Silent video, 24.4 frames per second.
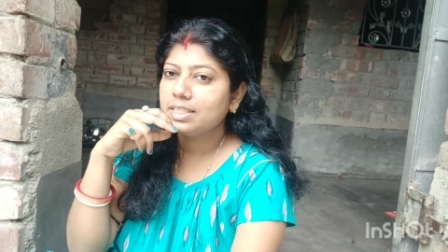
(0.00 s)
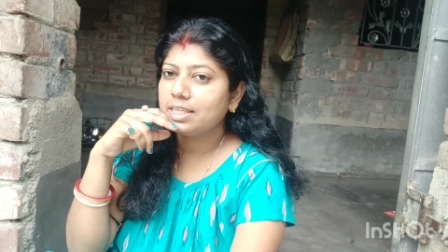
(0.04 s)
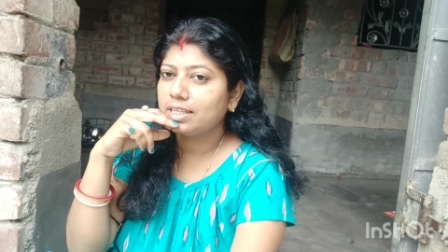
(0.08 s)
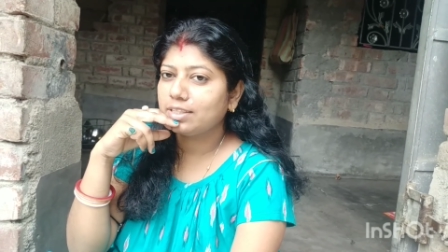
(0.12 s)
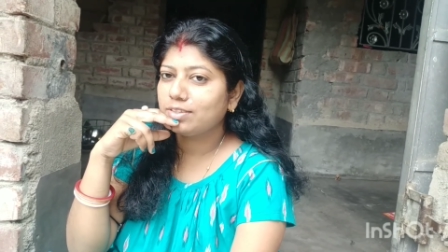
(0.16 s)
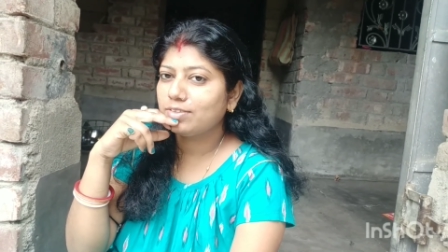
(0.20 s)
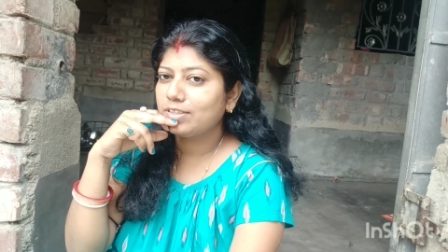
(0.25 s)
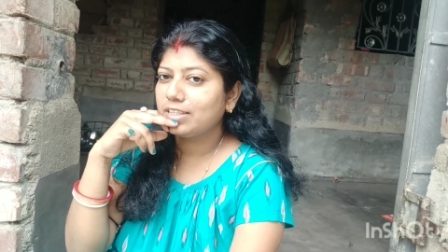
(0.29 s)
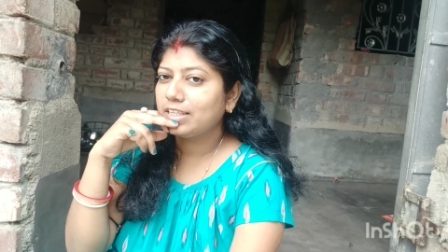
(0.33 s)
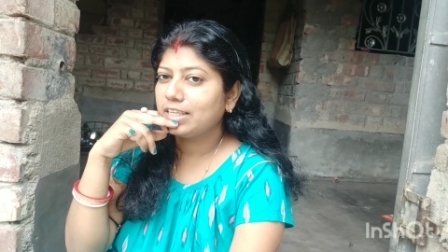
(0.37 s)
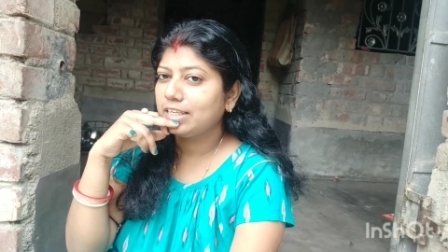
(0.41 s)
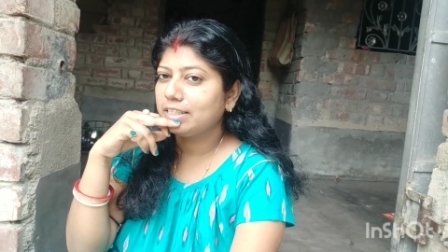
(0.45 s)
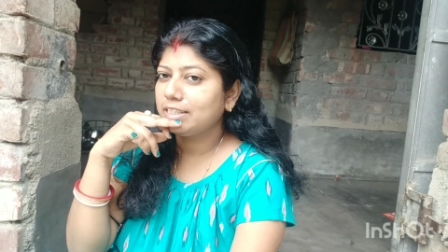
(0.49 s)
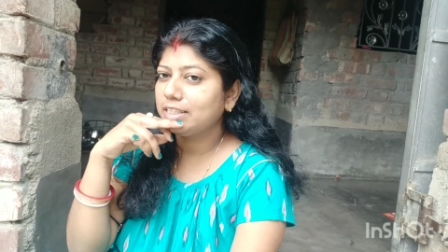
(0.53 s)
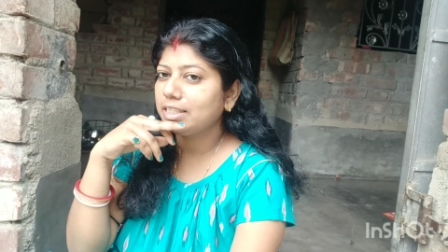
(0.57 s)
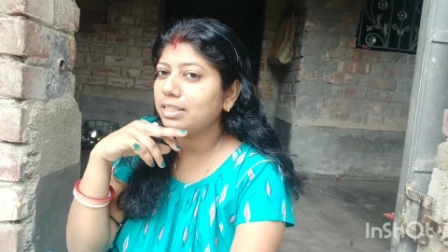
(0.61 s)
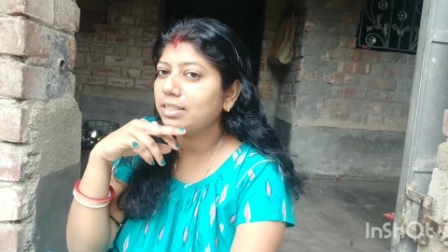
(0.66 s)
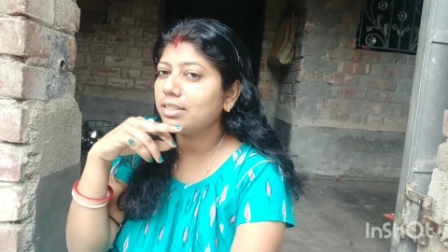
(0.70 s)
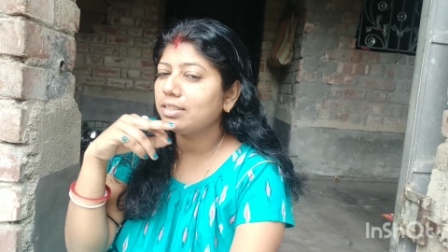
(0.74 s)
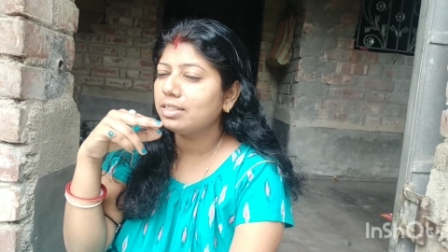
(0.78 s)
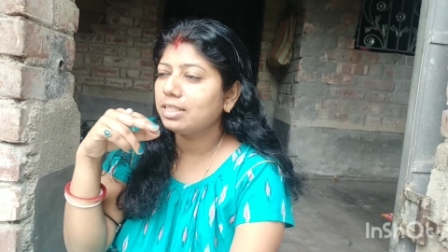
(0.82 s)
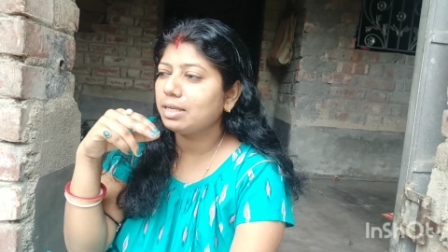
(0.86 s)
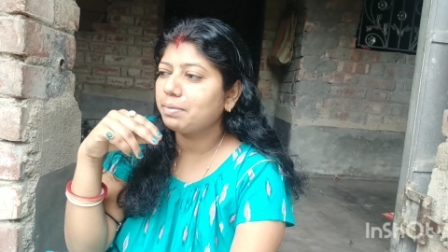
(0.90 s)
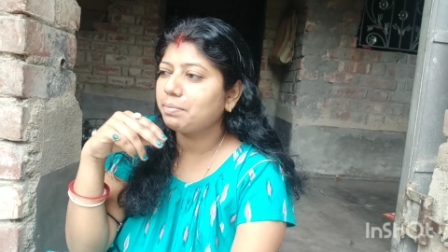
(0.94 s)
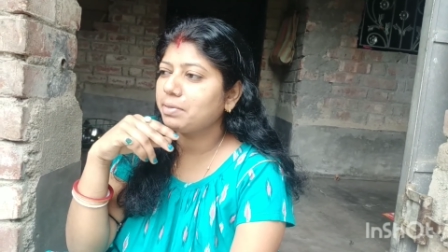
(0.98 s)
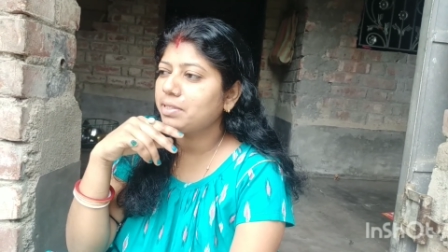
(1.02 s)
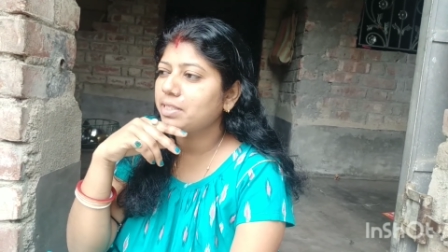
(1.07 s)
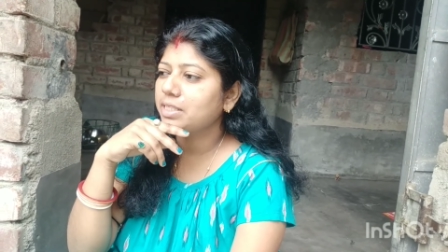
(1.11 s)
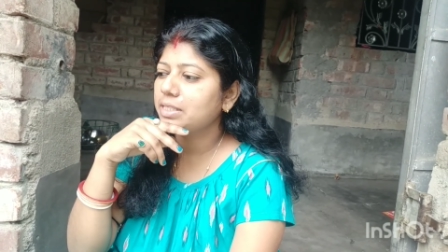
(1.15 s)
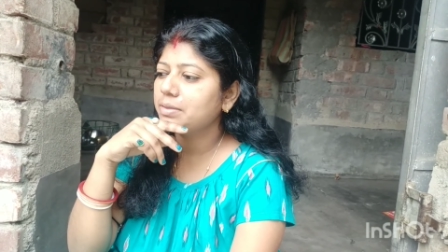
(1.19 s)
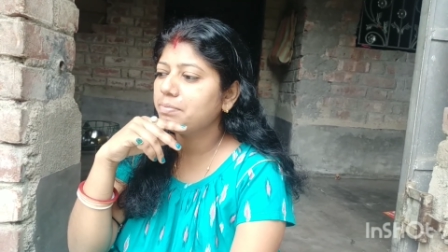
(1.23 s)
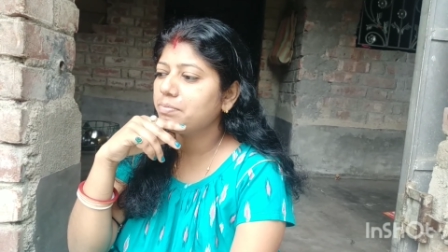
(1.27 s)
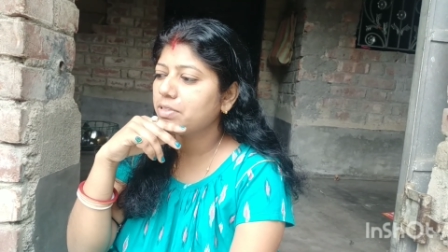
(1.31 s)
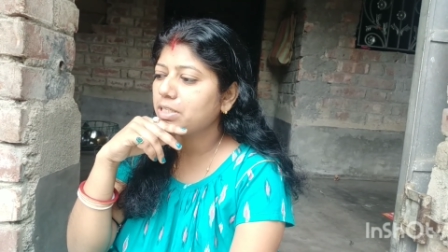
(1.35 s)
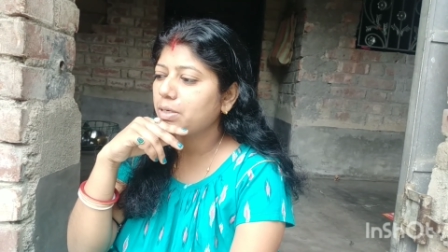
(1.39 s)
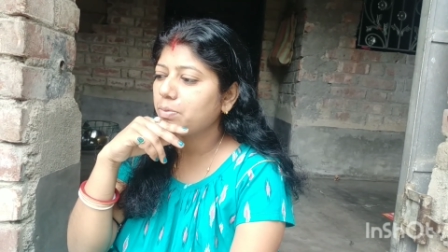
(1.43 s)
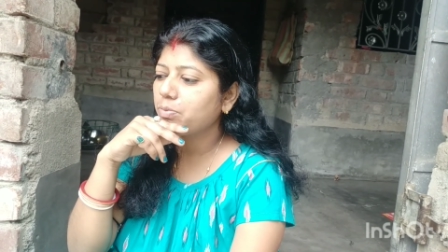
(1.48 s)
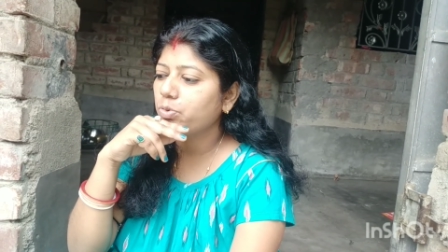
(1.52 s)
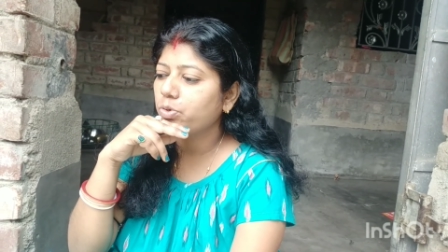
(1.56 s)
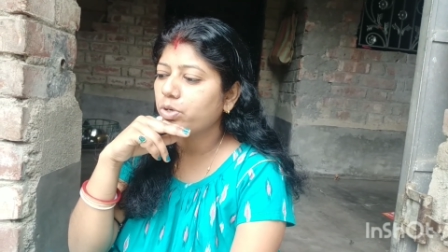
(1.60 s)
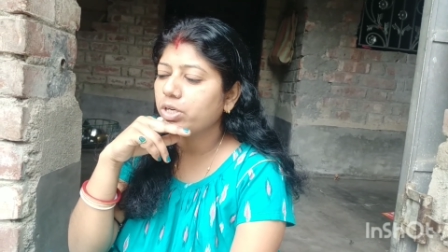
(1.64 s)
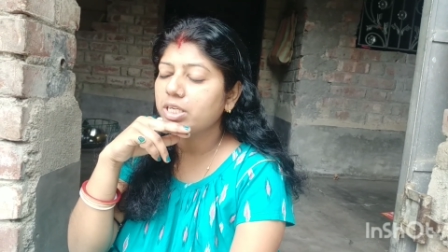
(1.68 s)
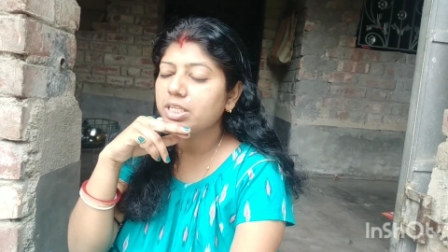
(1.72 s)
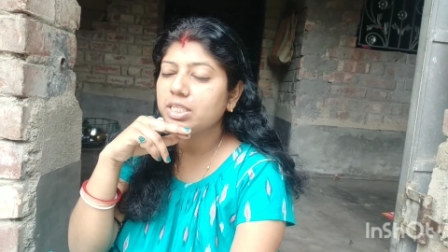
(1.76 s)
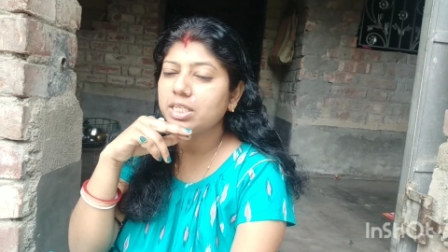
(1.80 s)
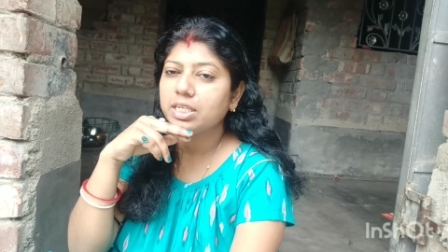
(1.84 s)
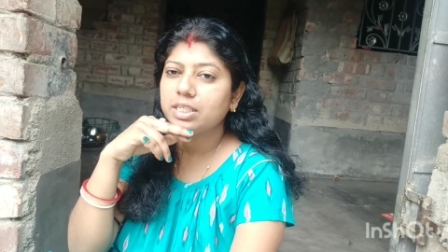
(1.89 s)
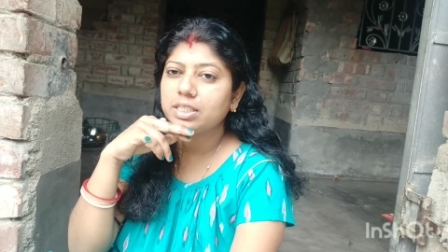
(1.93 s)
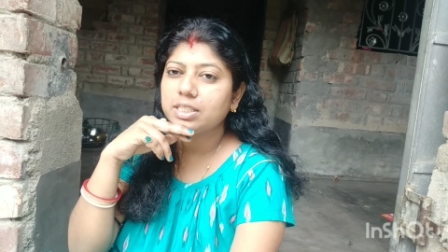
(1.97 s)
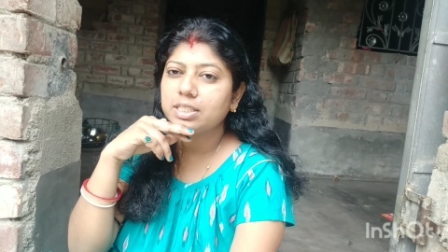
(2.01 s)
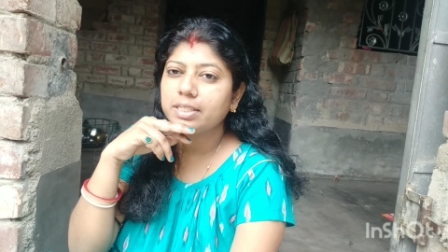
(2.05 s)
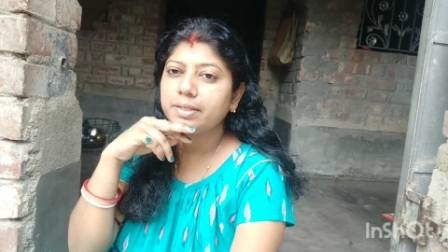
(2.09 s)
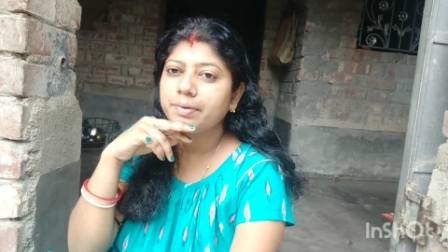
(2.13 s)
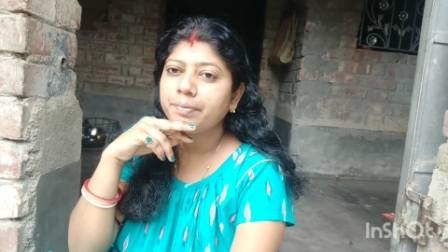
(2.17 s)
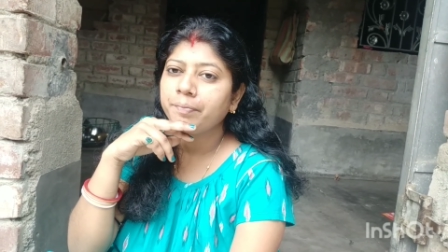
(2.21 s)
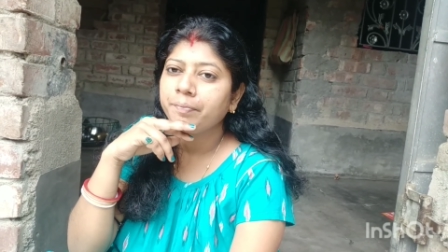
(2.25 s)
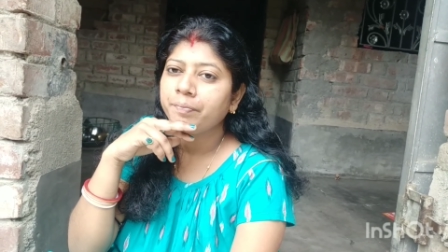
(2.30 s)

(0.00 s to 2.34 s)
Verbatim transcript: একজনের কাছে যে আমার সিমটা ভরে নিয়ে আসতে